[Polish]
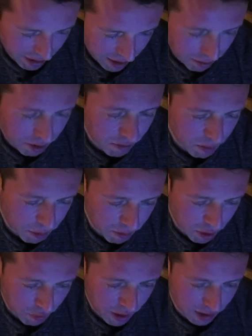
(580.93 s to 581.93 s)
Ja bym nawet
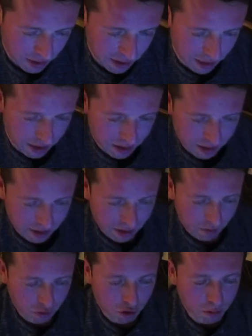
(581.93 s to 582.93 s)
powiedział więcej. Wśród